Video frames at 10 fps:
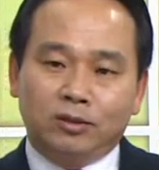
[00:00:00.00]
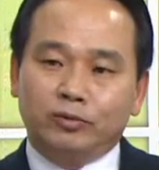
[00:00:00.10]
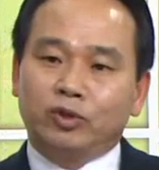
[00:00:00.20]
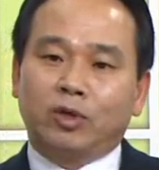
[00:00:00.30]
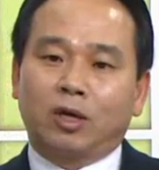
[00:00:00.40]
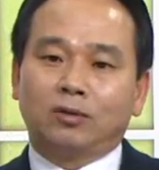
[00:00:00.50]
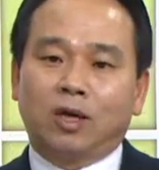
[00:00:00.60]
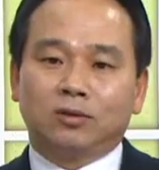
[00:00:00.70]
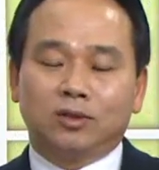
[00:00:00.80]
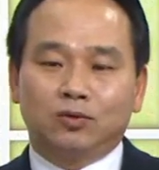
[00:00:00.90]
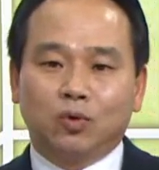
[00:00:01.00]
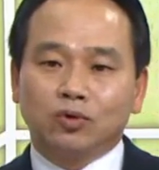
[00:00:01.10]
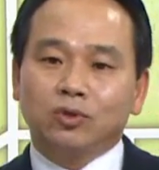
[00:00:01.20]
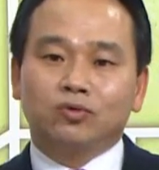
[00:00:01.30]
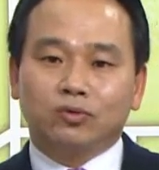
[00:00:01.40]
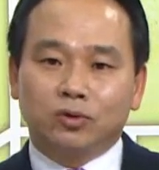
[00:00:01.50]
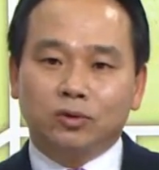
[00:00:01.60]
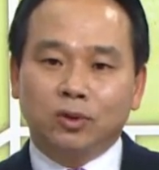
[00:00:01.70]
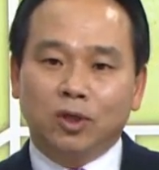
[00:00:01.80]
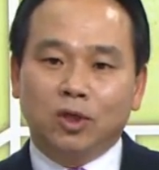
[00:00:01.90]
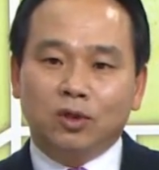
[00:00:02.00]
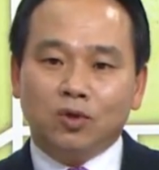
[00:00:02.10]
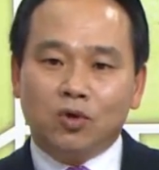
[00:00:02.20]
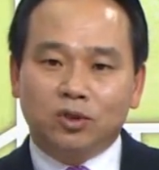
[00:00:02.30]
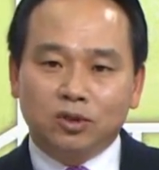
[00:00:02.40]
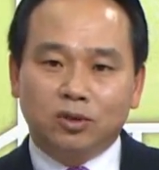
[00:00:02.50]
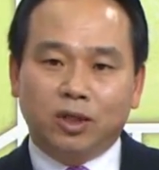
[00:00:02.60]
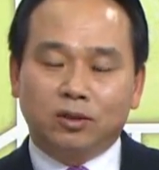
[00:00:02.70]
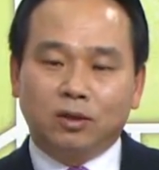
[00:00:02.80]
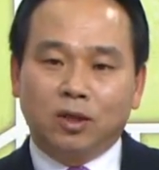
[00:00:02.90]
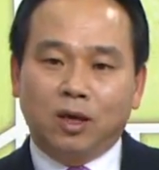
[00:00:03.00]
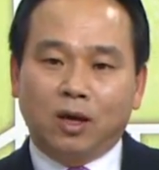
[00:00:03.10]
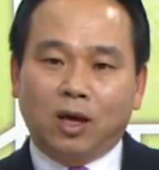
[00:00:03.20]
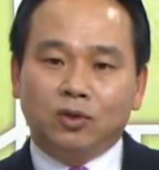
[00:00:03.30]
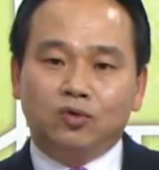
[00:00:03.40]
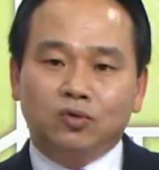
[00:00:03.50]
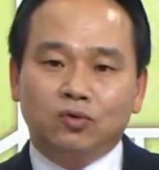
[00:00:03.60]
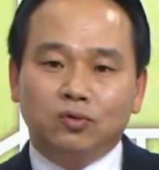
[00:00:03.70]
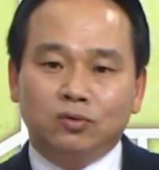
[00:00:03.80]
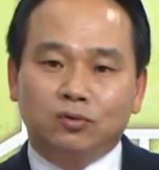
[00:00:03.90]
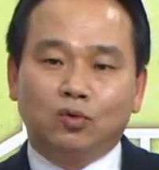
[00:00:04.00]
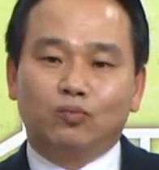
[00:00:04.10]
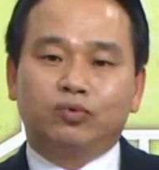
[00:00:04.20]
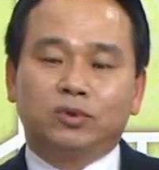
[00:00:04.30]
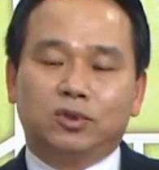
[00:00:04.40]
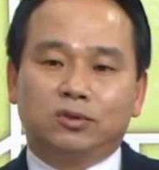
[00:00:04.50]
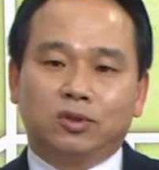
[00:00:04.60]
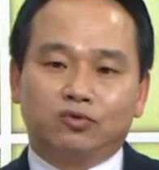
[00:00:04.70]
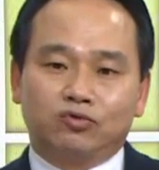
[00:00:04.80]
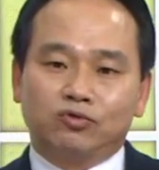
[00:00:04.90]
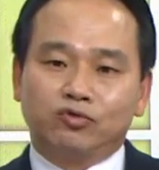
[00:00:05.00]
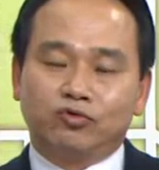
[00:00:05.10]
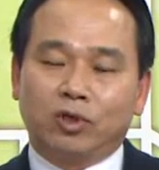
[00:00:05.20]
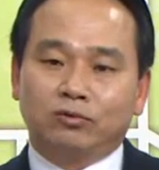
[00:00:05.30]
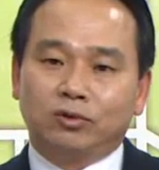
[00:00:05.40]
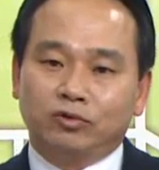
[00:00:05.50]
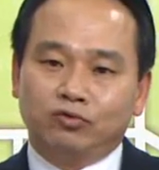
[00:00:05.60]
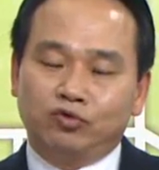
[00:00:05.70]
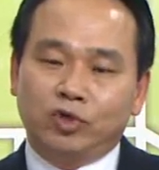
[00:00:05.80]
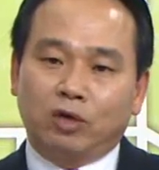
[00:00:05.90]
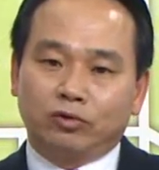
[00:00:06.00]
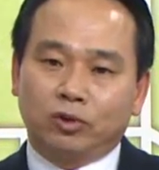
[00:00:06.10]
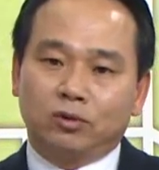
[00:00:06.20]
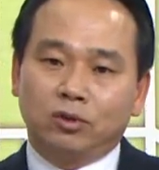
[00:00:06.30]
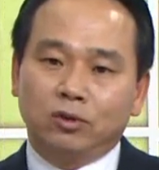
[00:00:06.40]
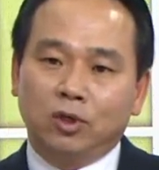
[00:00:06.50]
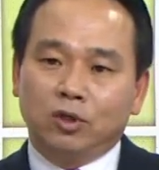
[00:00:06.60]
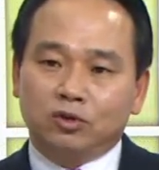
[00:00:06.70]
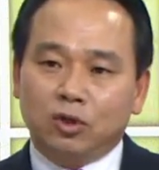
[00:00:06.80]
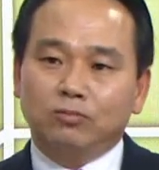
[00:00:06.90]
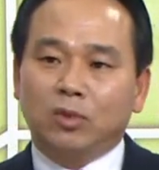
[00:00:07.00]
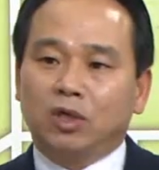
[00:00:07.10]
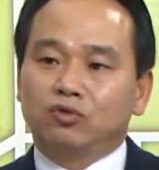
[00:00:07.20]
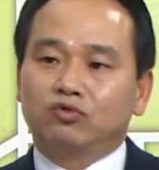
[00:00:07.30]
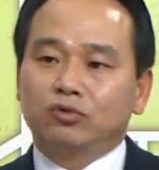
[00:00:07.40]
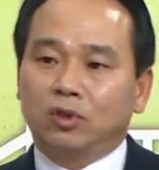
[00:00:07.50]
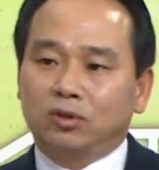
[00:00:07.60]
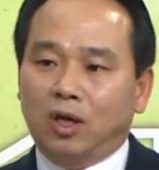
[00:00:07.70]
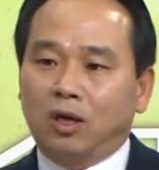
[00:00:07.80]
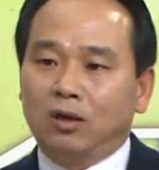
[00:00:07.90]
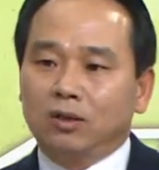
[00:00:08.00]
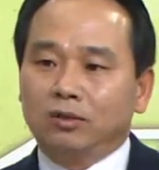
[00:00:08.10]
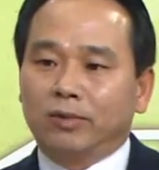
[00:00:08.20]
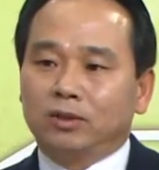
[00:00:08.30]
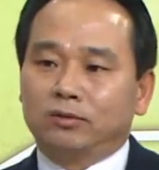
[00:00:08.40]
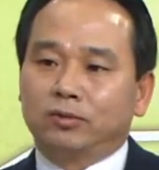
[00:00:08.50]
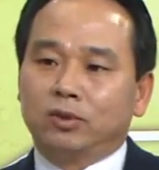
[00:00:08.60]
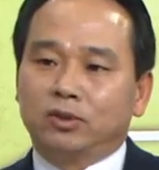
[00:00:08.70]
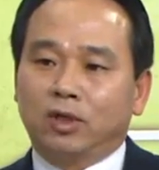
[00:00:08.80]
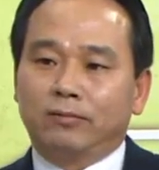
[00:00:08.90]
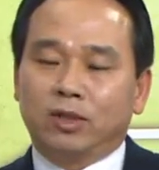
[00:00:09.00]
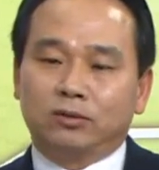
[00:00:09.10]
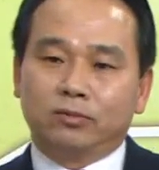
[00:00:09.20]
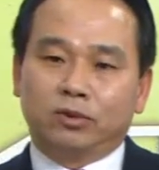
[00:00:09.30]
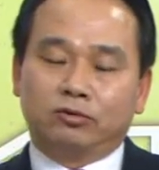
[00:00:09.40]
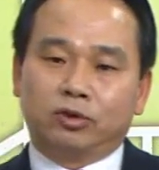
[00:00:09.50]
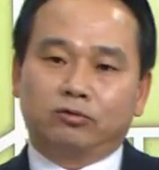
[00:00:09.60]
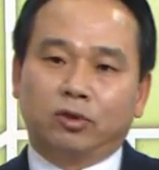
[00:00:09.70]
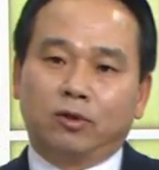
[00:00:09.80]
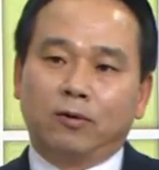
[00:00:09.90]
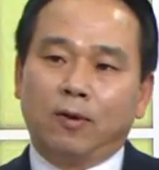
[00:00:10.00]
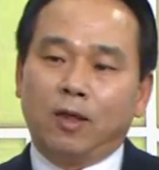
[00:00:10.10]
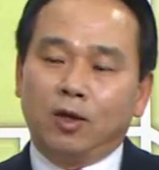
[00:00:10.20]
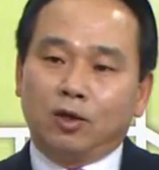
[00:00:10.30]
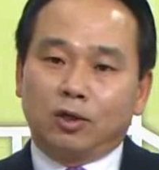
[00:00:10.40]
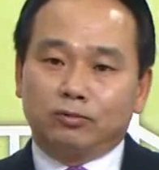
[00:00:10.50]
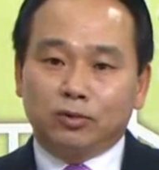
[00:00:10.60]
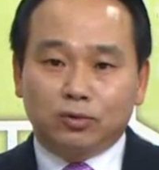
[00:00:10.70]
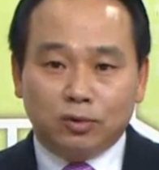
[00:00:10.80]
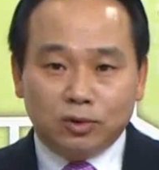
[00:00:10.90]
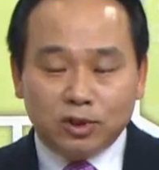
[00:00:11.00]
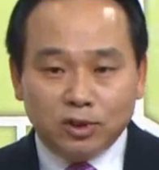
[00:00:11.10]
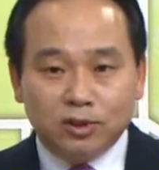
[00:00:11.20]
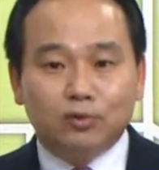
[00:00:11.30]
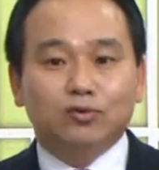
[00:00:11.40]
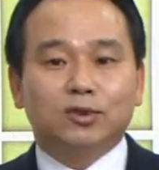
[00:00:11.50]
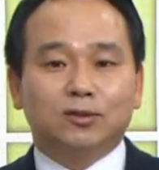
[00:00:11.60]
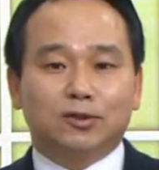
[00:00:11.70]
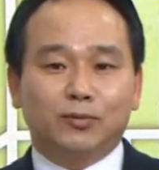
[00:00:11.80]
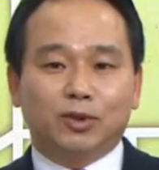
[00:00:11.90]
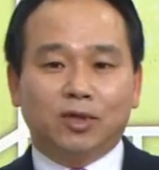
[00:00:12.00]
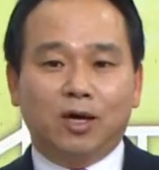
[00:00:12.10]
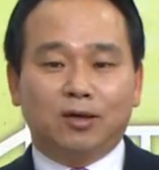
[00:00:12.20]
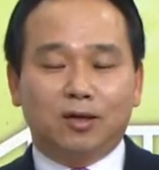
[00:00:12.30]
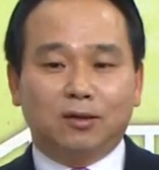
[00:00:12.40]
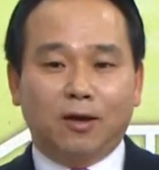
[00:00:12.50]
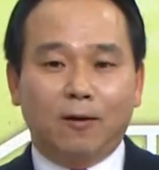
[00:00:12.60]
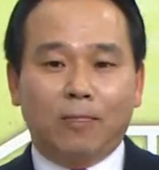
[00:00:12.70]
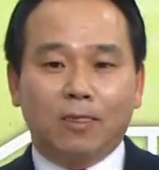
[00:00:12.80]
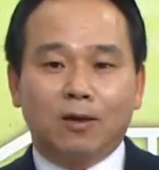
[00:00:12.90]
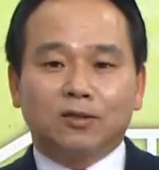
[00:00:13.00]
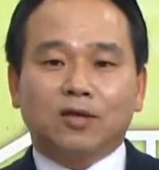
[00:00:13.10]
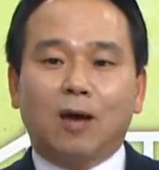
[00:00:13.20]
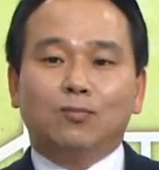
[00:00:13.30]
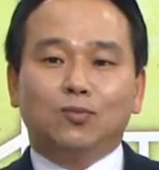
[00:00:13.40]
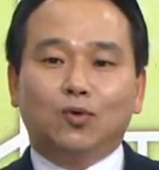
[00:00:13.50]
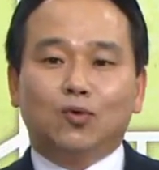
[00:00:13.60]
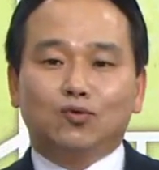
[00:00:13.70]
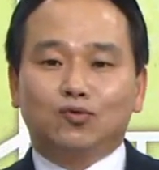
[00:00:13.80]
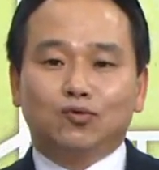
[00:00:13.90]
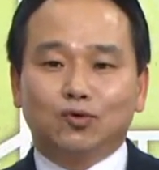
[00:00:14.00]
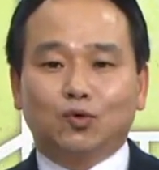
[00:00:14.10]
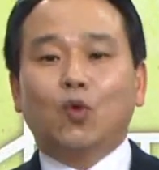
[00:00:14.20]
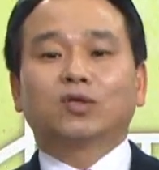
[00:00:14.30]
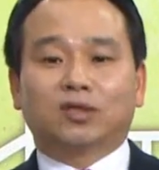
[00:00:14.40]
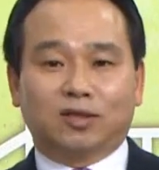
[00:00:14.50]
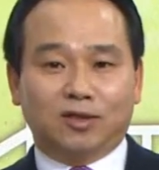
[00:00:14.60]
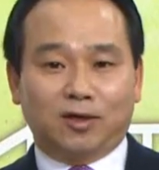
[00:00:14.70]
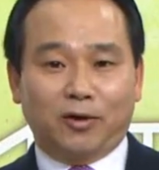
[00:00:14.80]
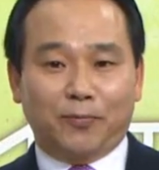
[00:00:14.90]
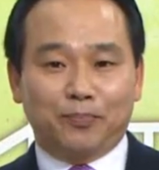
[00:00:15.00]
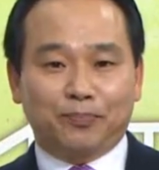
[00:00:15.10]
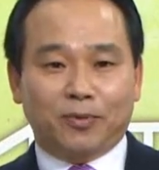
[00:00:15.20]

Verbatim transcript: 임진왜란 당시에 조선 수군은 혁신된 아주 높은 질적 수준을 유지하고, 유지하고 있었던 첨단 수군이었다. 이 말씀을 제가 말씀을 드리고 싶고요. 여러분 또 이순신 그러면 생각나는 게 삼도 수군 통제사잖아요.